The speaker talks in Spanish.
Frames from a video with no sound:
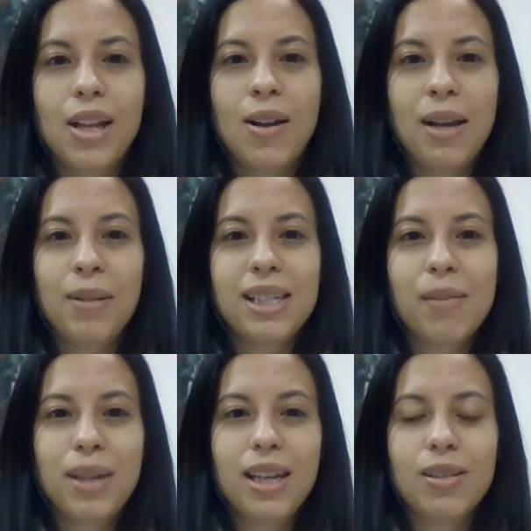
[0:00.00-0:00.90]
Hola mis
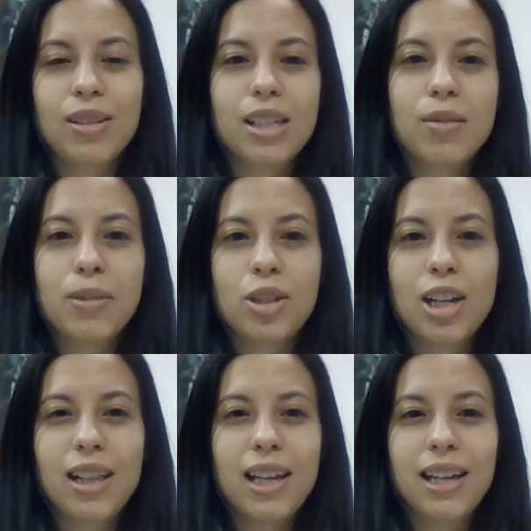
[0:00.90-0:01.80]
amiguitos, es Miss
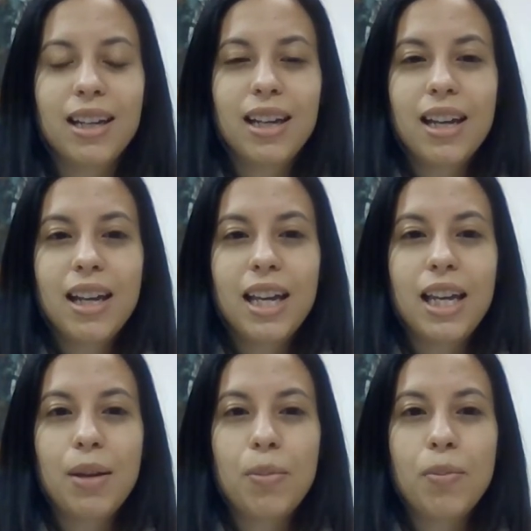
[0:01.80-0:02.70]

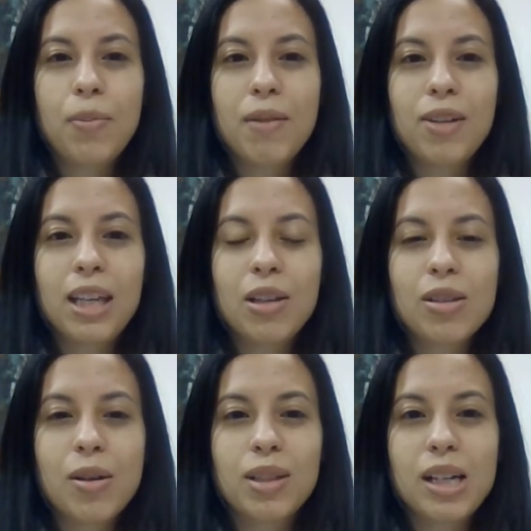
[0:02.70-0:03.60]
y bienvenidos
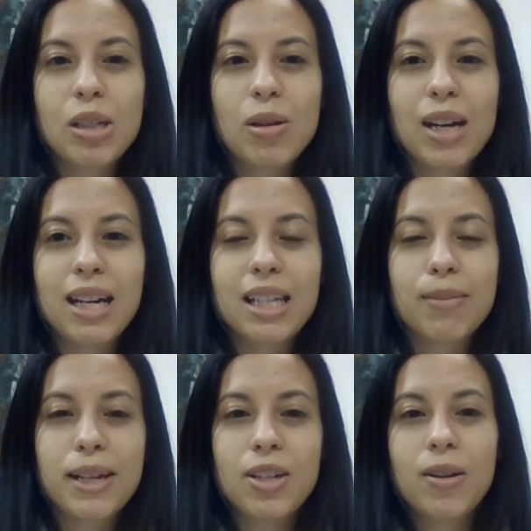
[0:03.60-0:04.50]
a otra historia en
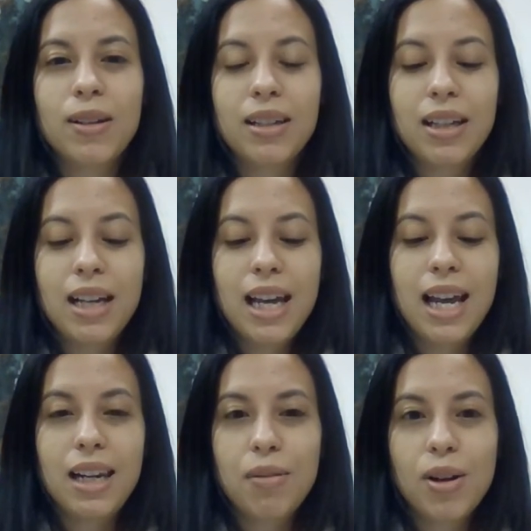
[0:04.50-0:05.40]
español.
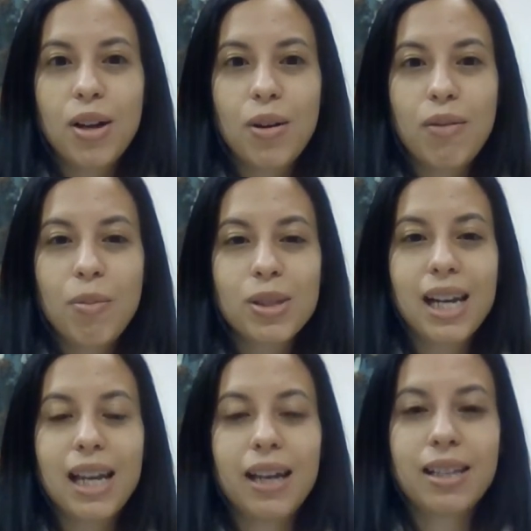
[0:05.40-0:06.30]
El libro que hoy vamos a
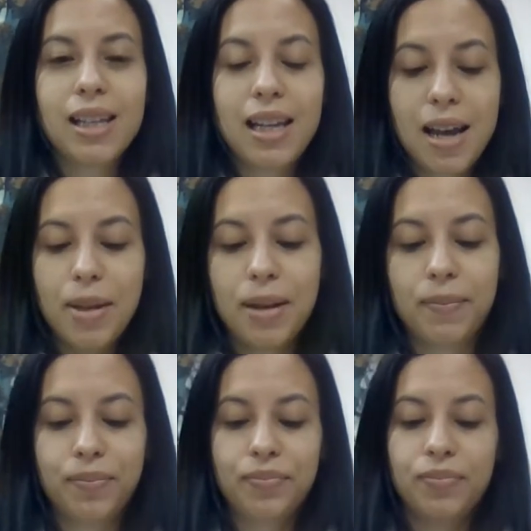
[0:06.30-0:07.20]
leer se llama
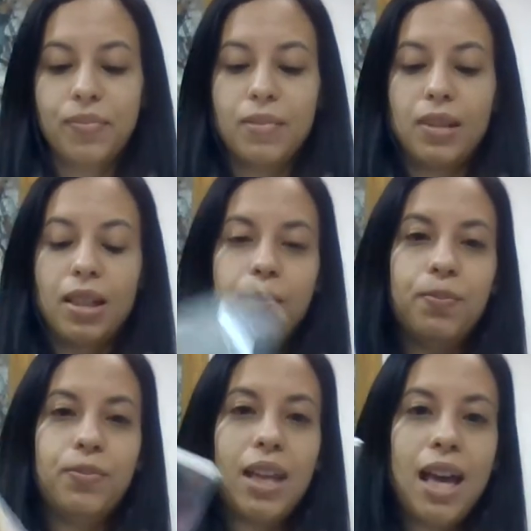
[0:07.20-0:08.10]

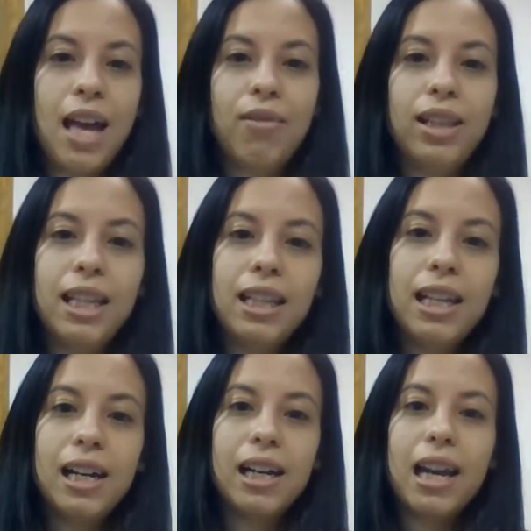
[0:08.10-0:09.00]
Evelyn
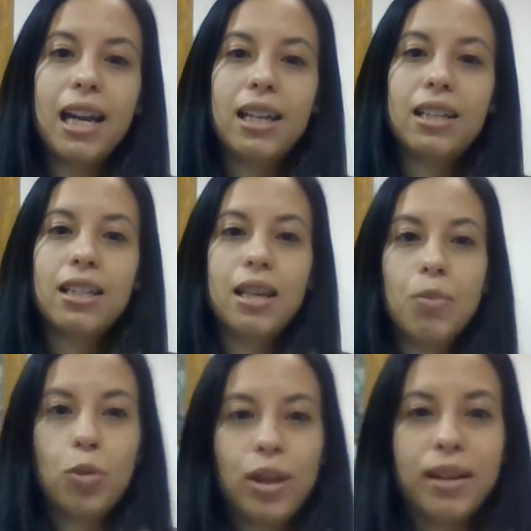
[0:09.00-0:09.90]
de Rey se
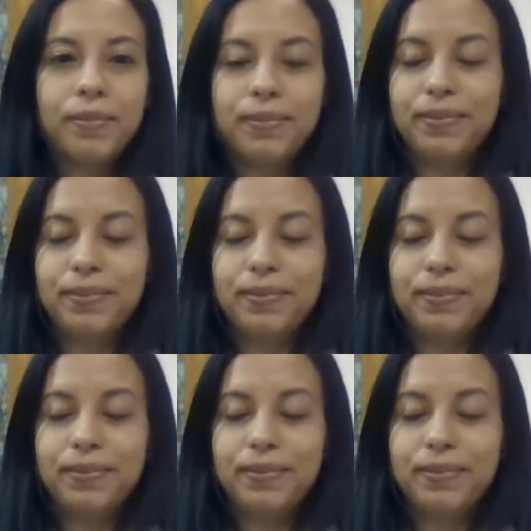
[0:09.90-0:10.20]
muda.